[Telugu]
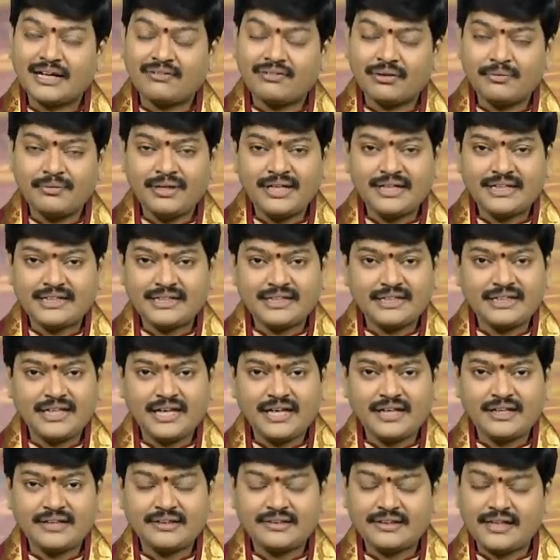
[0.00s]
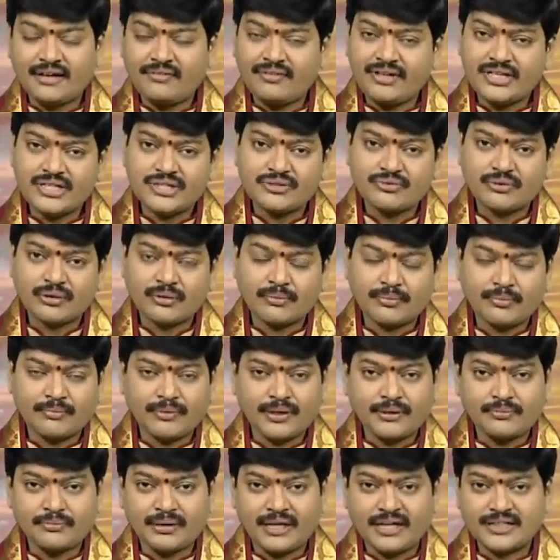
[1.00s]
నవమి తిథి దేవీ
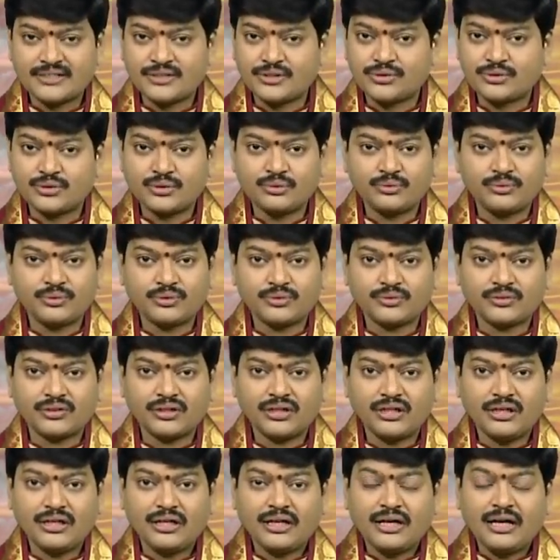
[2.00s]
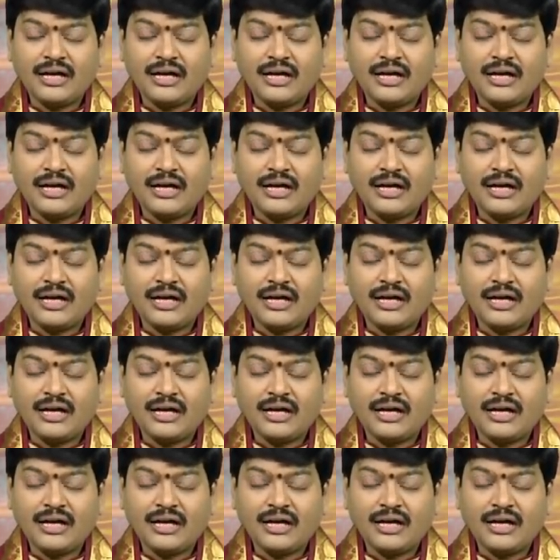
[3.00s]
స్వరూపమై భాషిస్తూ ఉంటుంది